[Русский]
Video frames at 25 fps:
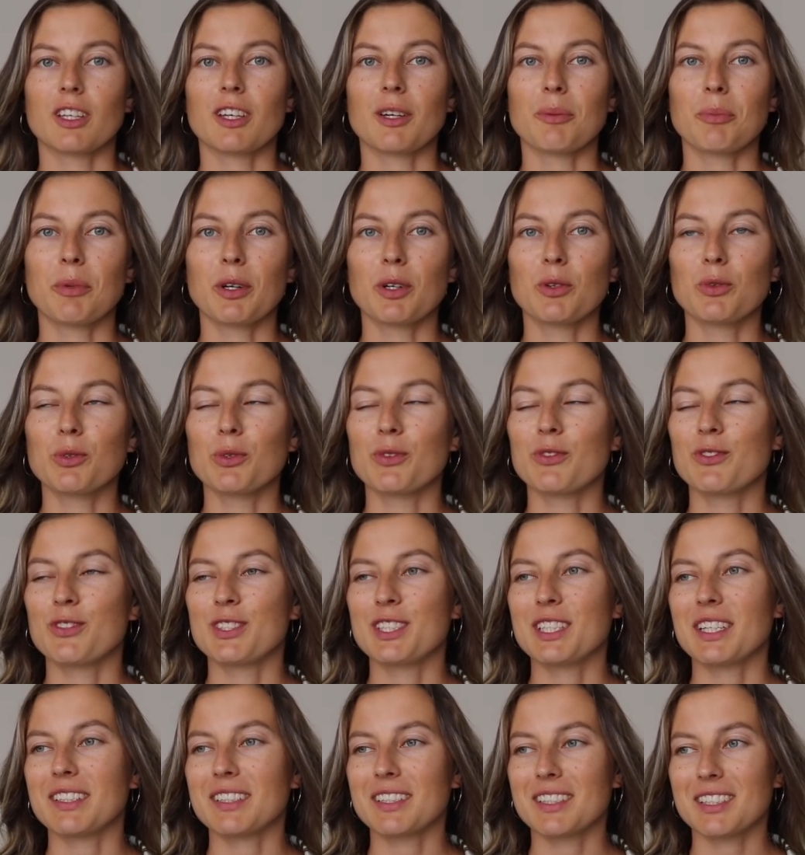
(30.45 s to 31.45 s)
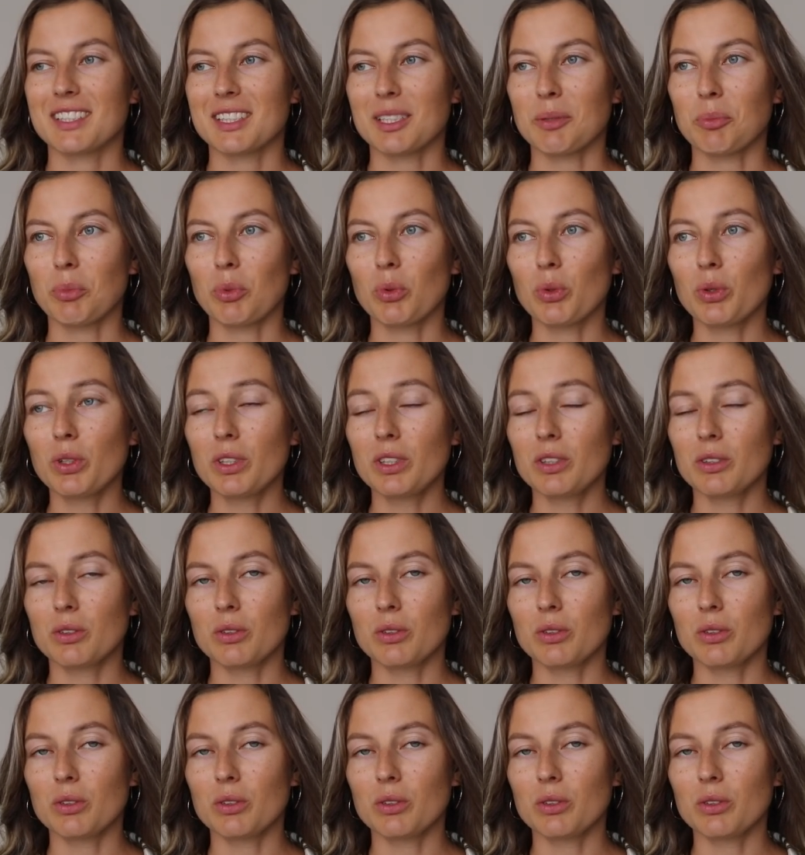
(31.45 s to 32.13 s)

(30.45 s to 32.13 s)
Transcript: я могу взять с собой,